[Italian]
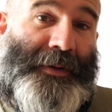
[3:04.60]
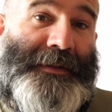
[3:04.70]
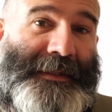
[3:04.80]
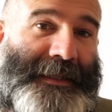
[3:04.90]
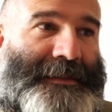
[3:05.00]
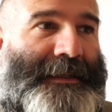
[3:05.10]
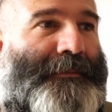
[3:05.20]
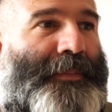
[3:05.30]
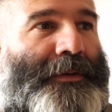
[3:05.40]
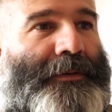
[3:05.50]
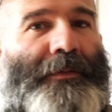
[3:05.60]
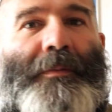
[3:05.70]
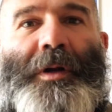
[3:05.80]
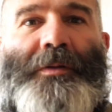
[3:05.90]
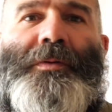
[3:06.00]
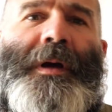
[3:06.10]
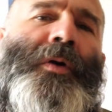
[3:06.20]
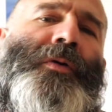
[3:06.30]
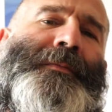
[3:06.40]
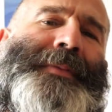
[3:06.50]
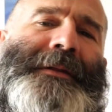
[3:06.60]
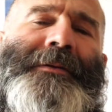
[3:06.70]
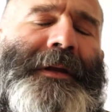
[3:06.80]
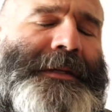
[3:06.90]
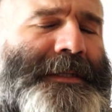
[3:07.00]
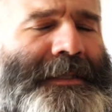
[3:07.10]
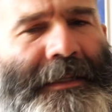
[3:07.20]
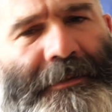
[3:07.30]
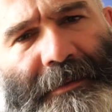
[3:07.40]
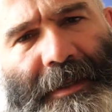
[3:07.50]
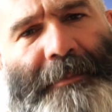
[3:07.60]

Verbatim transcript: podcast Rapporto Uomo-Natura ho comprato un registratore